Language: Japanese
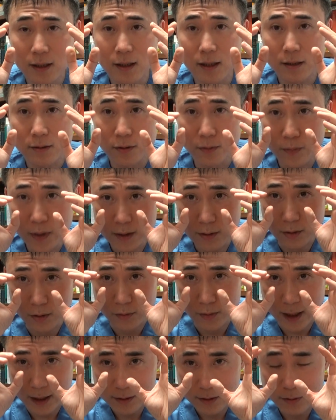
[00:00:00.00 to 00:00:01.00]
あの目の
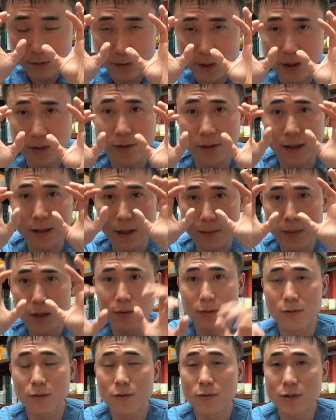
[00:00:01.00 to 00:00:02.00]
枠を広げて目を
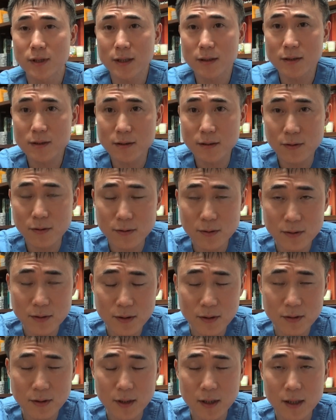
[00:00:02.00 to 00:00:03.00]
大きくすることに
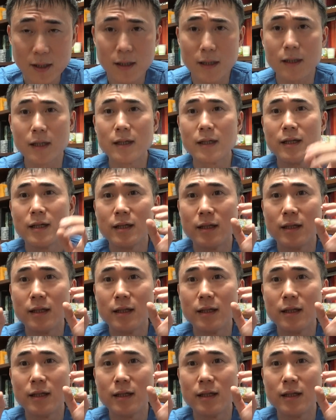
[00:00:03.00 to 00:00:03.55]
よって、